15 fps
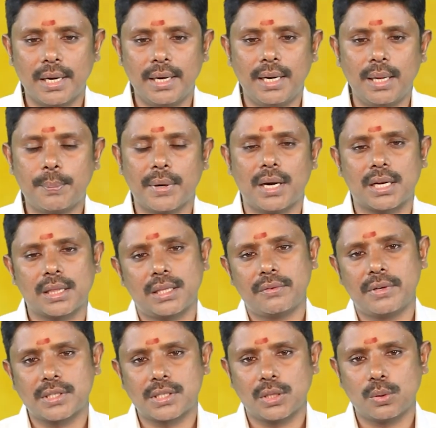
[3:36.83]
கண்டிப்பாக அடுத்த
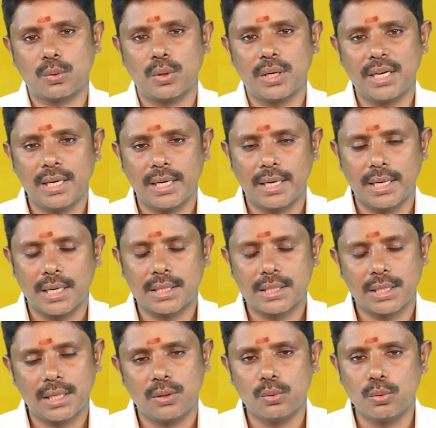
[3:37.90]
வருஷத்துக்குள்ளே நீங்கள்
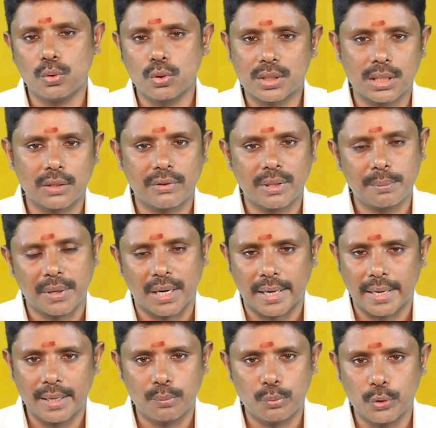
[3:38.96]
நினச்சதை நூறு சதவீதம்
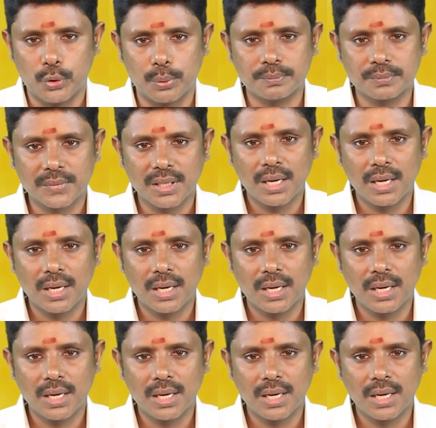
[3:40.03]
அடைய முடியும்